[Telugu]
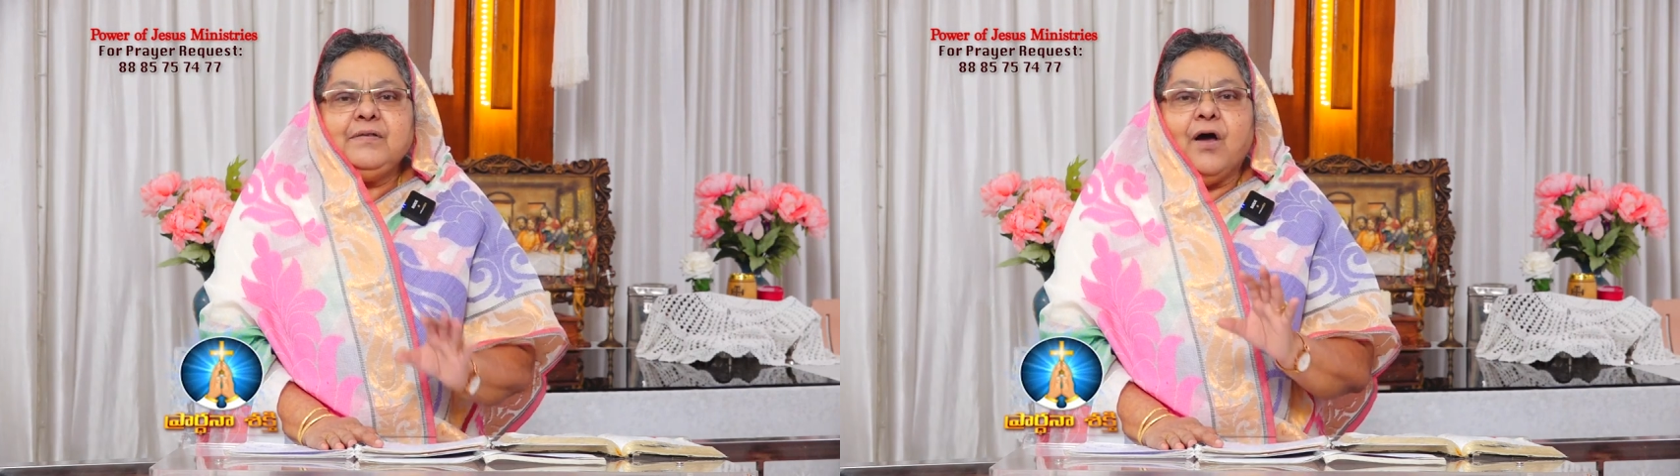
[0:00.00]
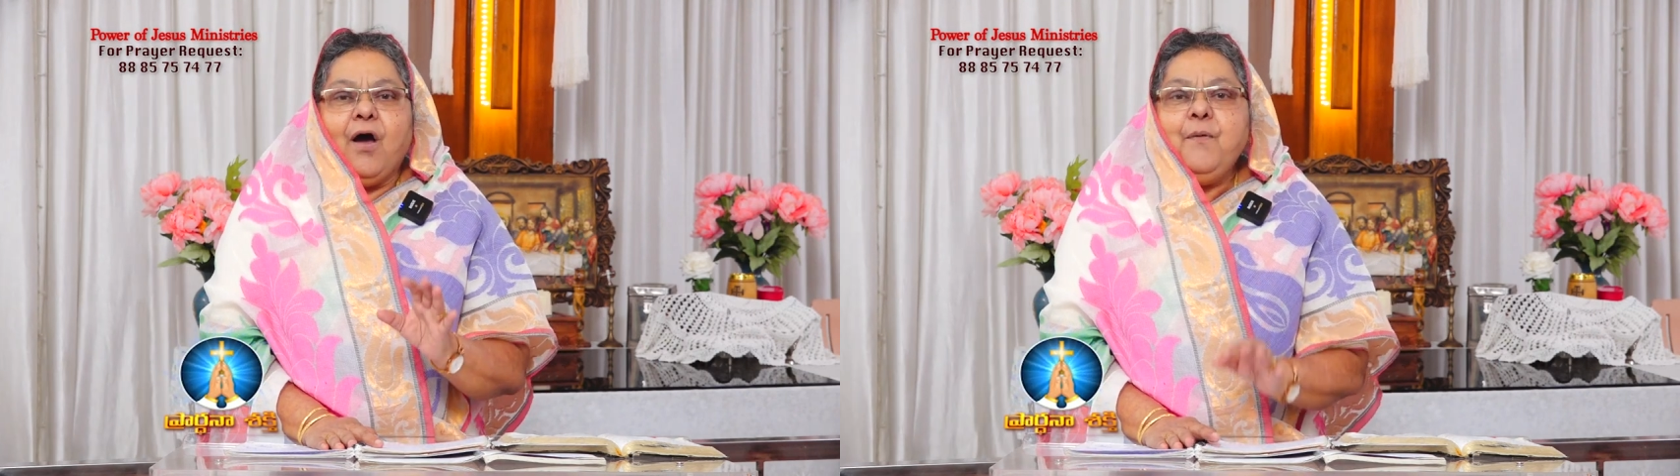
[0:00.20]

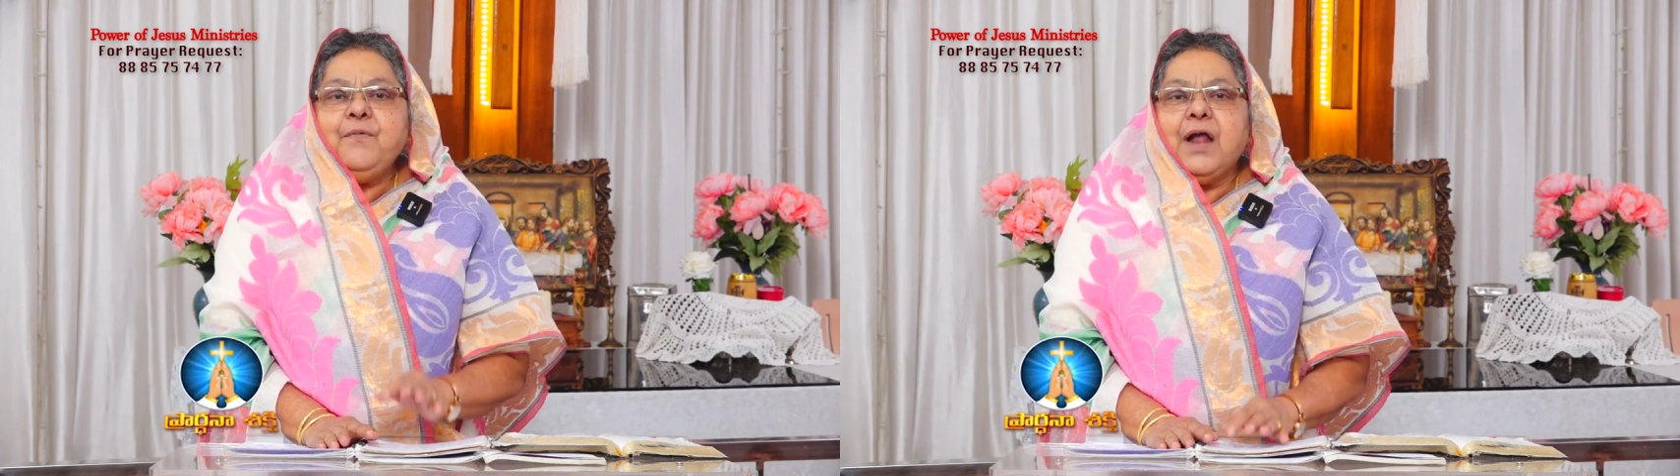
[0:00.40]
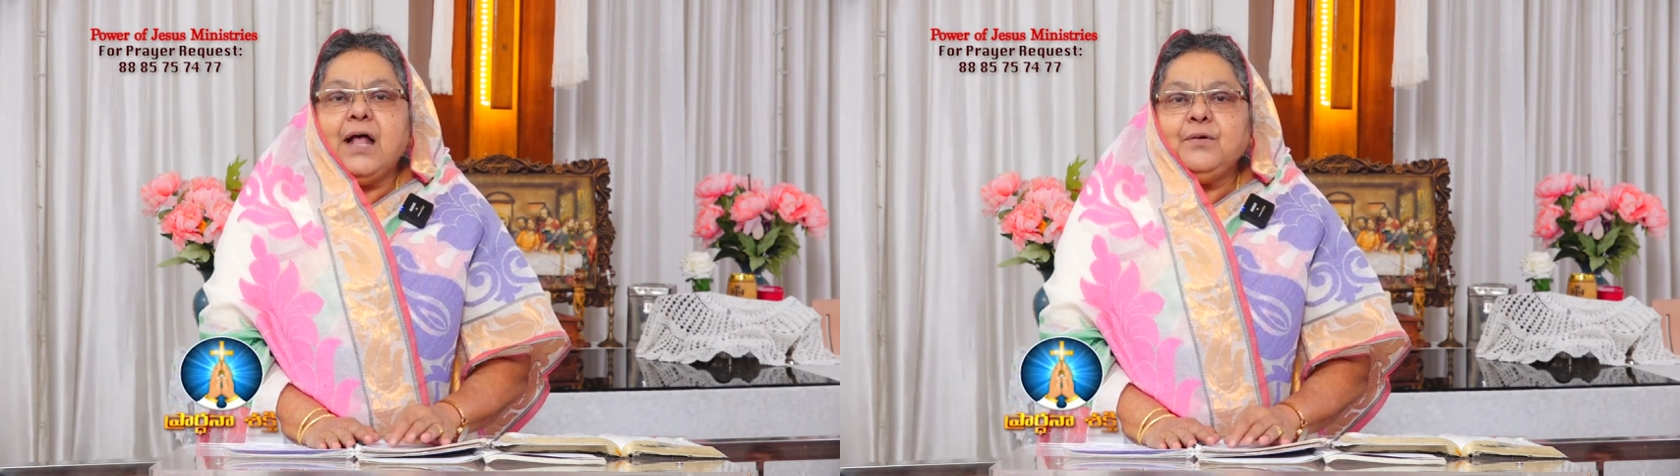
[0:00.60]
జాబ్
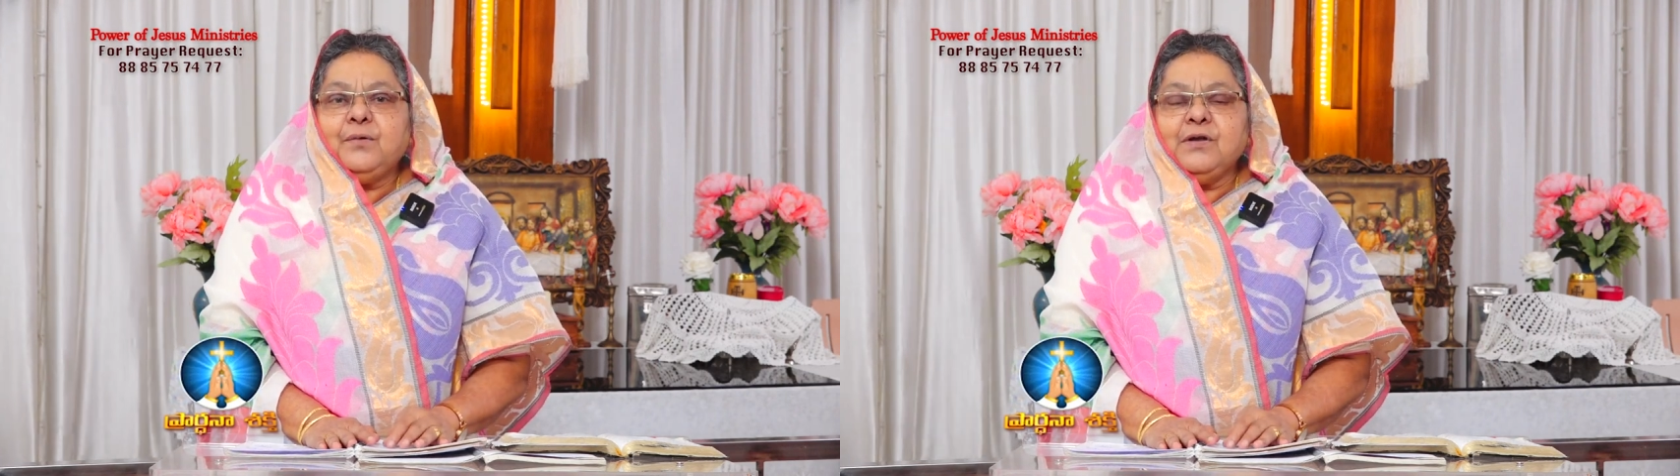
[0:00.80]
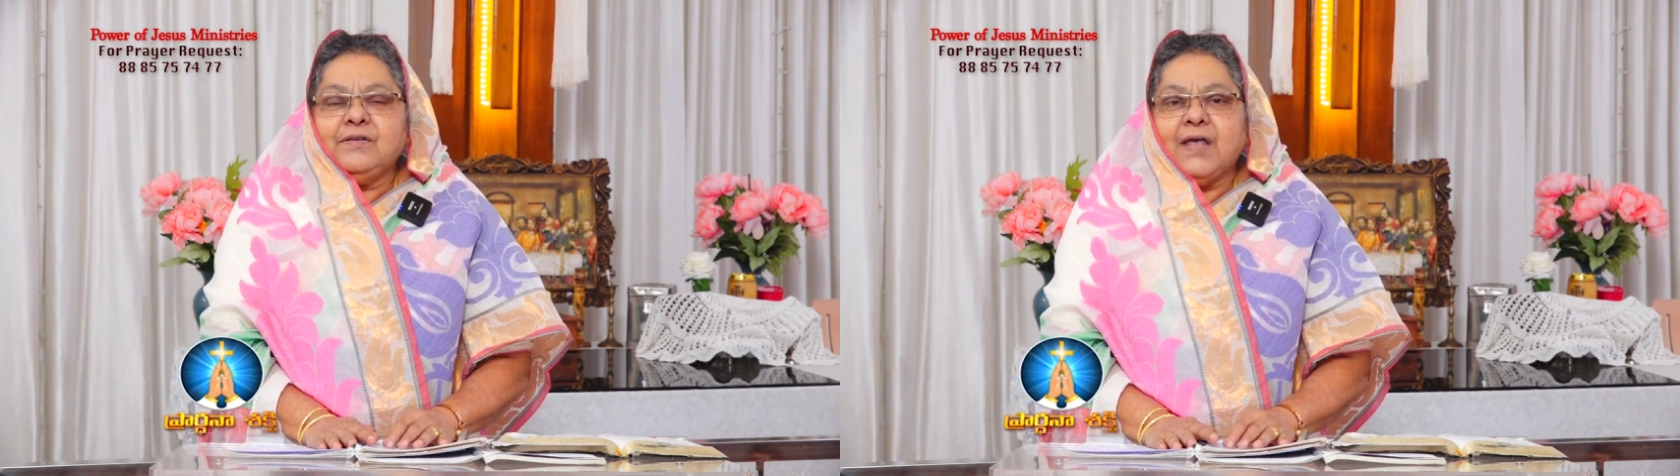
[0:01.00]
రాదు
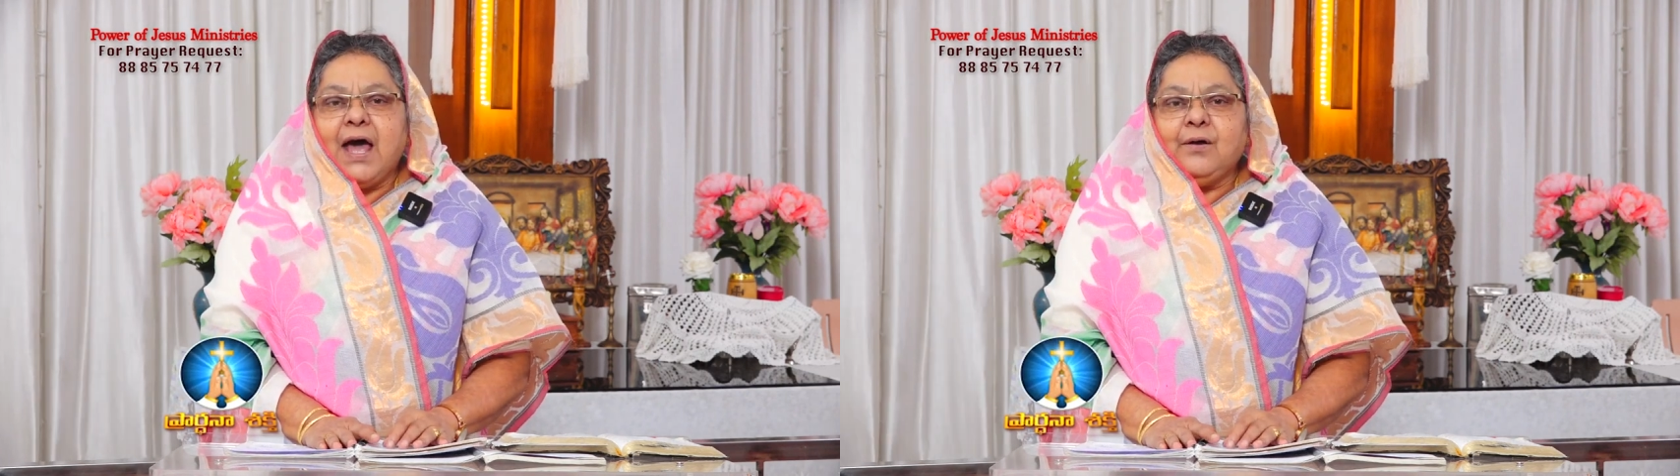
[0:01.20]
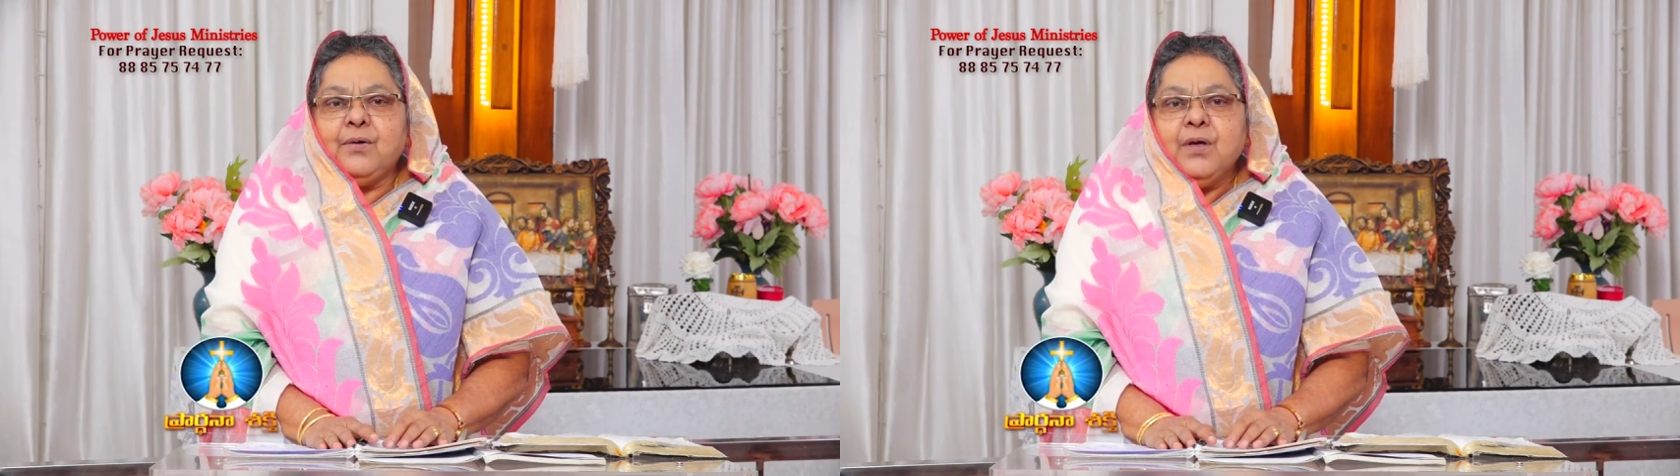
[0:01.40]

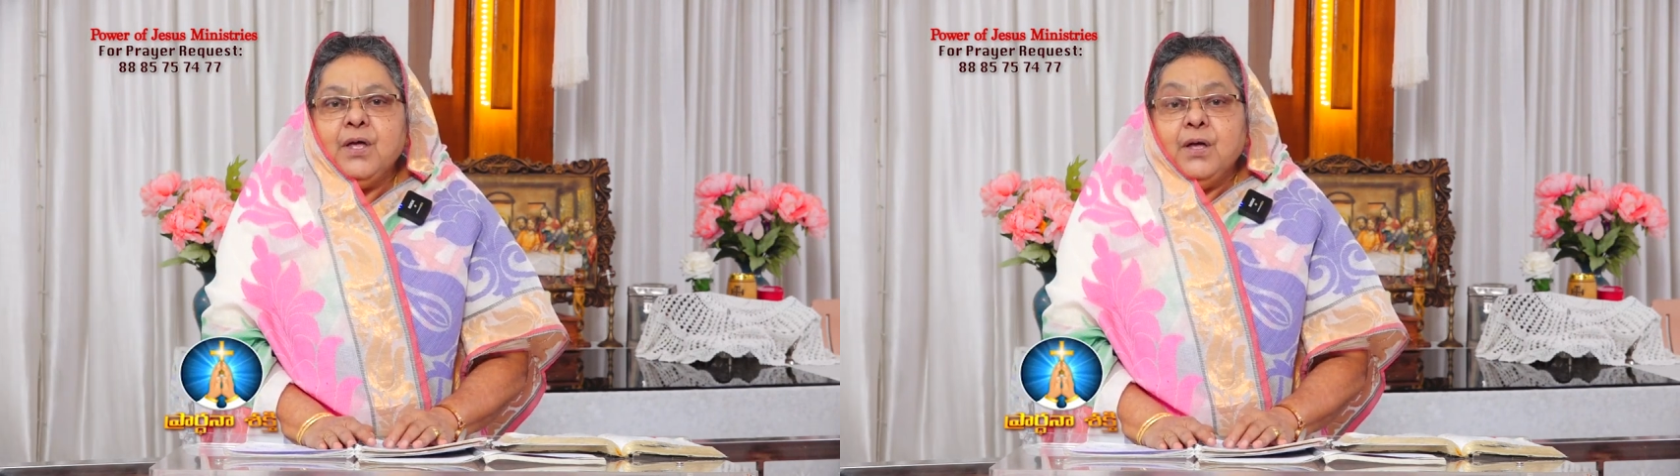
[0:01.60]
కొన్నిసార్లు